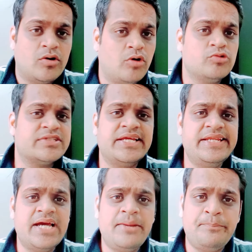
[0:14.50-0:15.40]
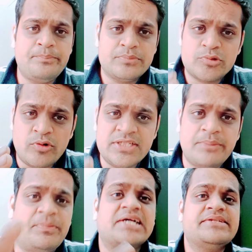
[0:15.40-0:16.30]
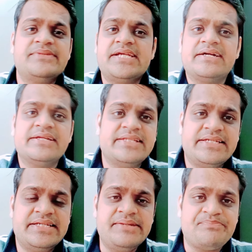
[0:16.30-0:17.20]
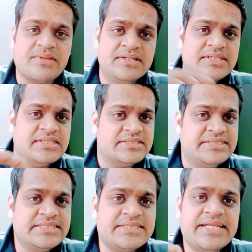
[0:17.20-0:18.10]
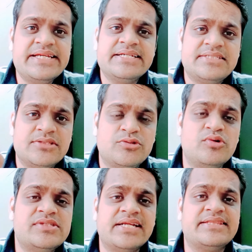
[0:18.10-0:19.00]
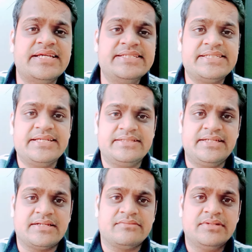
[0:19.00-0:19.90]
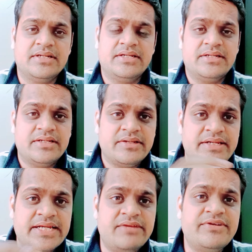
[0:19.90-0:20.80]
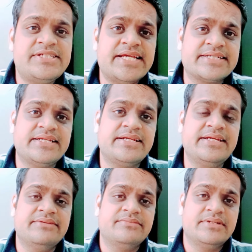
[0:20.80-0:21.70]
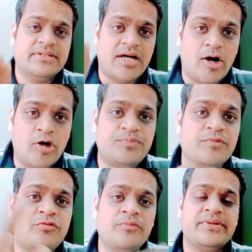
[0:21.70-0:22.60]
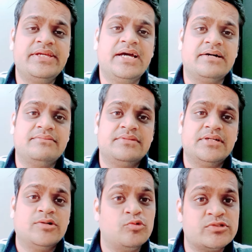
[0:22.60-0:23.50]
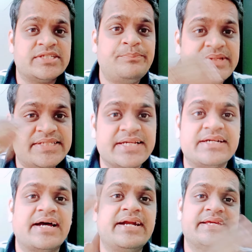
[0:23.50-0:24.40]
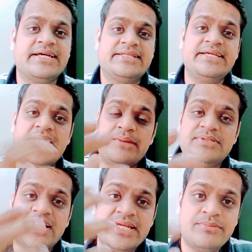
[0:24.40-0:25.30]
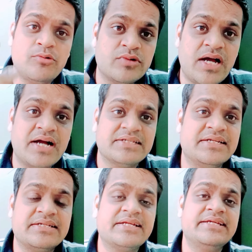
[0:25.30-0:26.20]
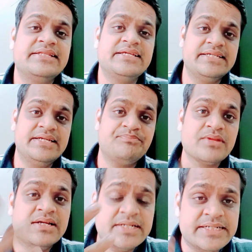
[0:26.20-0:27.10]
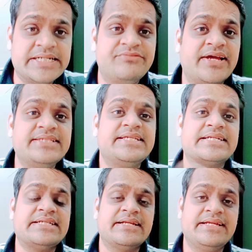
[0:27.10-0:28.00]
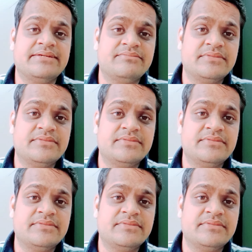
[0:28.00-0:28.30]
और उसके लिए आप थोड़ा सा पास्ट में जाकर देखिए जिस तरीके से 2023 के अंदर रेलवे सेक्टर ने आउट परफॉर्म किया उसके पीछे कारण क्या थे आप जरा एक बार उनका आकलन करके देखिए डिफेंस सेक्टर ने